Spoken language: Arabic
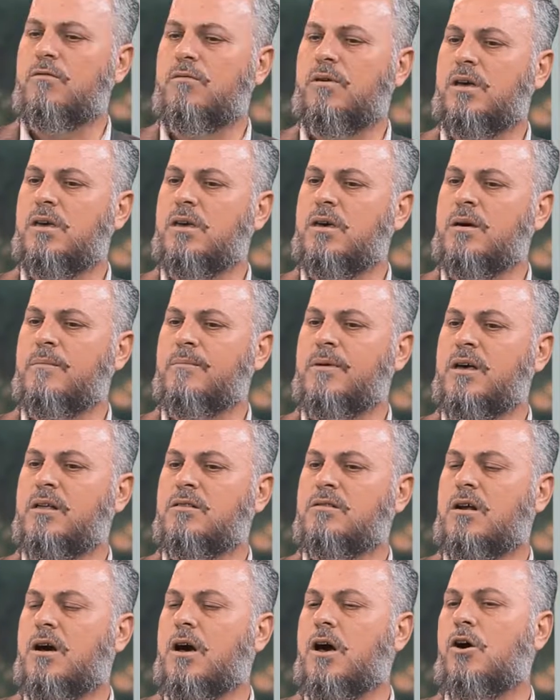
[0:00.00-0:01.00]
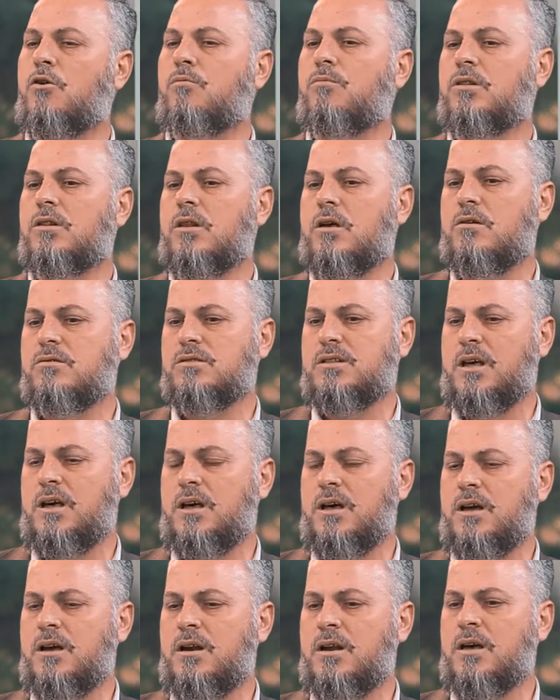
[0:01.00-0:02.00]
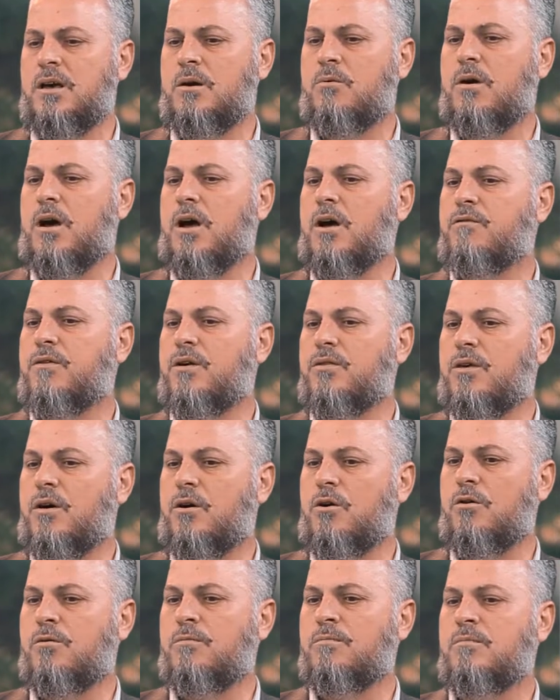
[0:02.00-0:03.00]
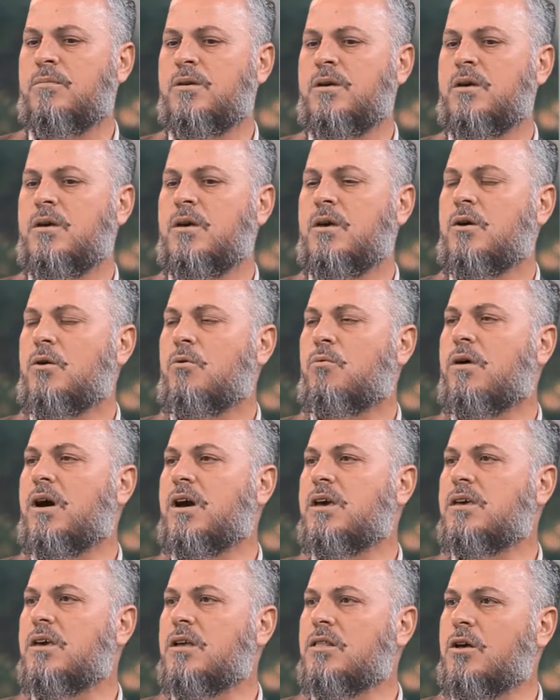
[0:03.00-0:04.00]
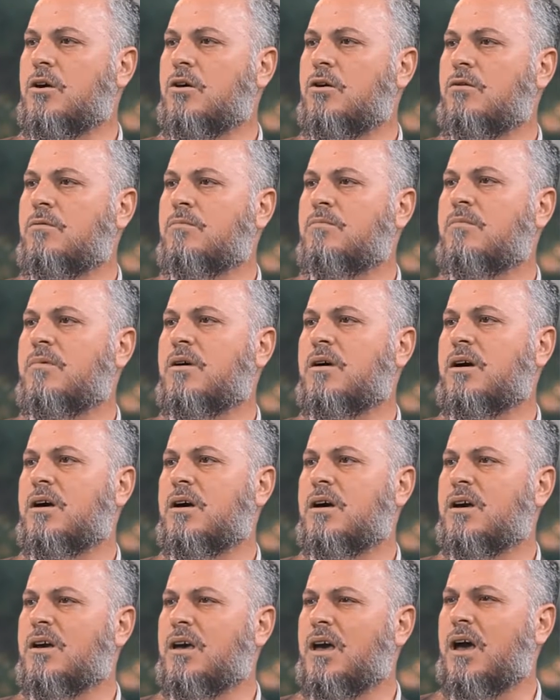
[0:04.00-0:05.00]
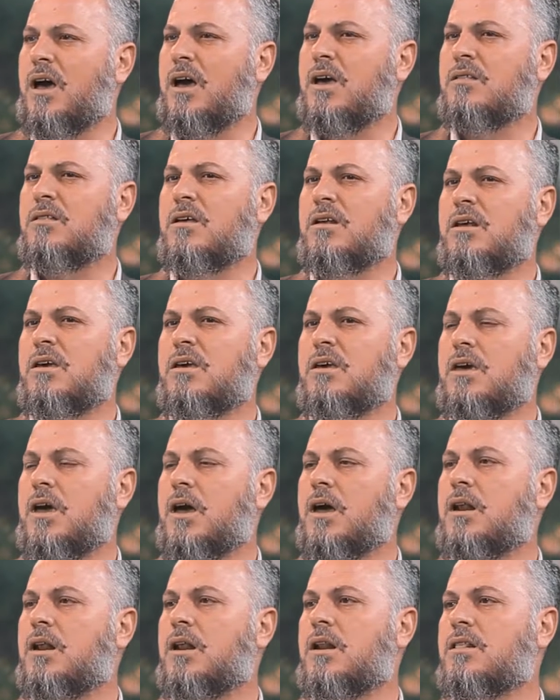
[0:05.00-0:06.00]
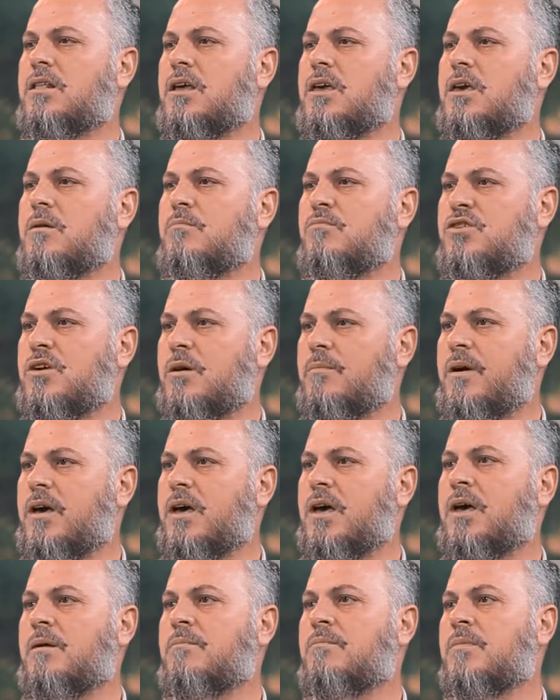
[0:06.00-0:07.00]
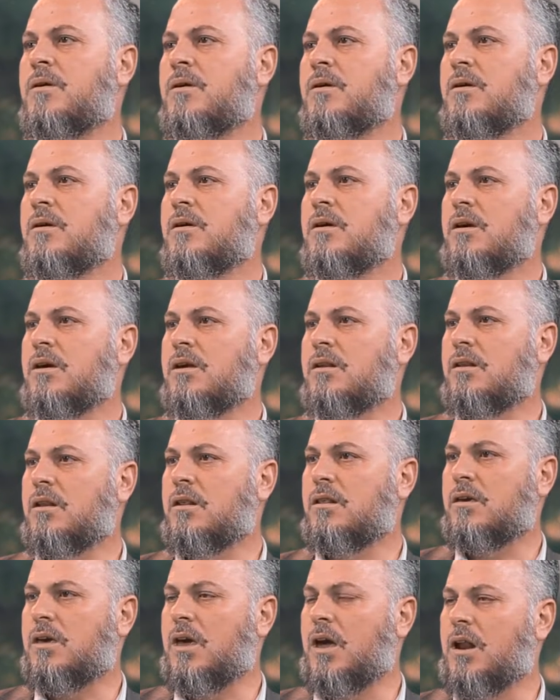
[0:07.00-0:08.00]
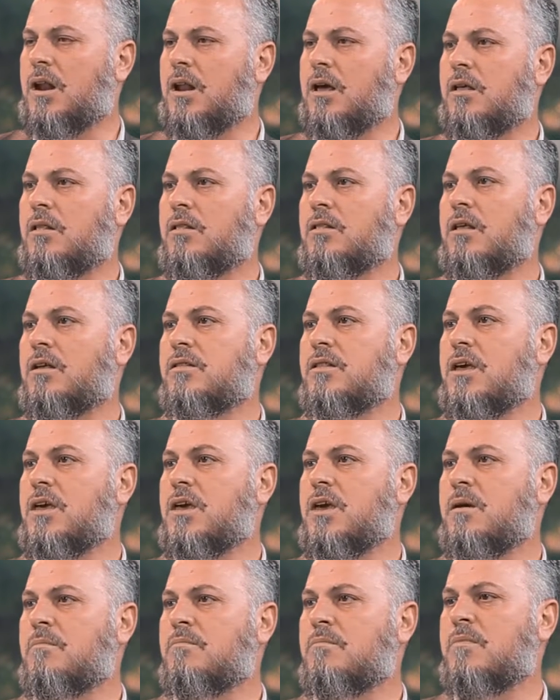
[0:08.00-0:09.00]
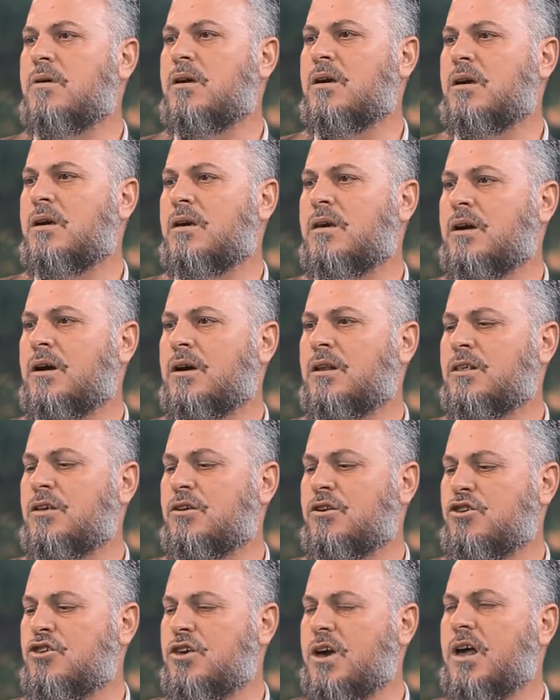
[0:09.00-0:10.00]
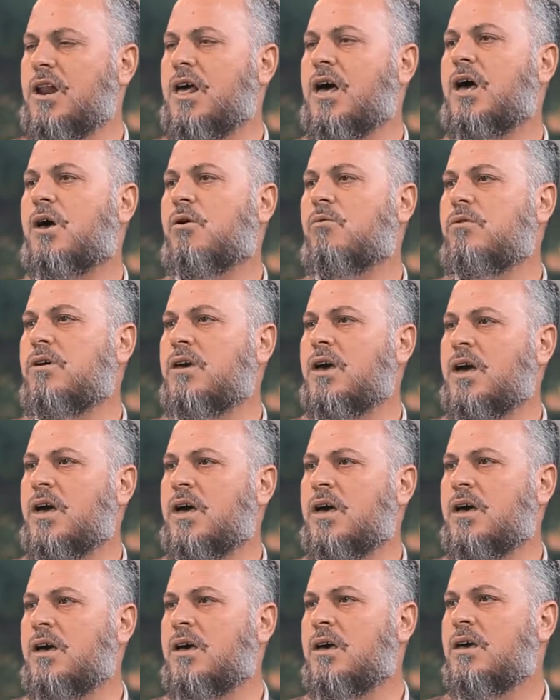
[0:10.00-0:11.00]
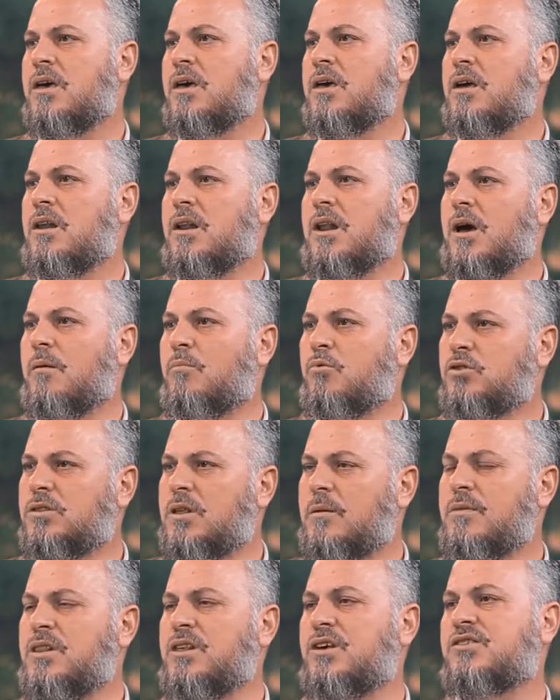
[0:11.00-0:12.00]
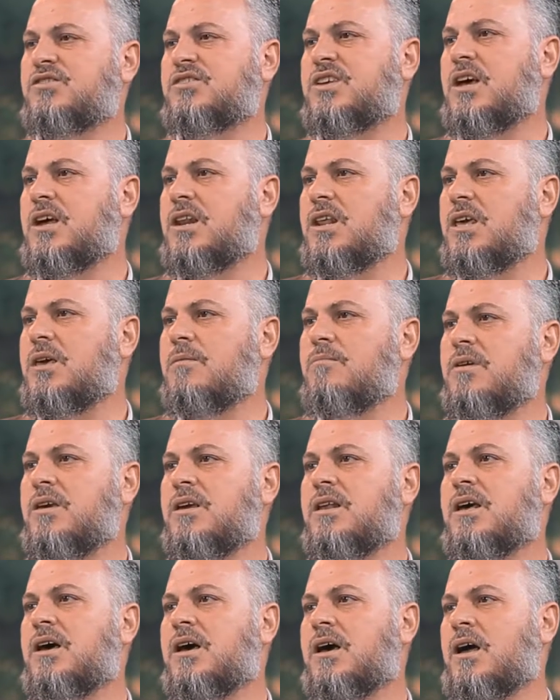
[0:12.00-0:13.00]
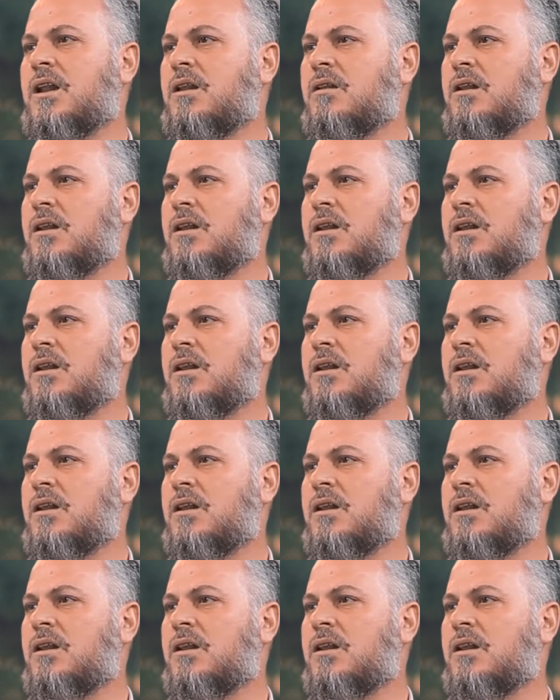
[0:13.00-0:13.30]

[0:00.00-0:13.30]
المخيمات رعاهم الله تعالى وحفظهم وأيدهم آه، أيضا إن كان لديهم شباب إن كان لديهم آه، يعني رجال أقوياء لا بد من إرسالهم إلى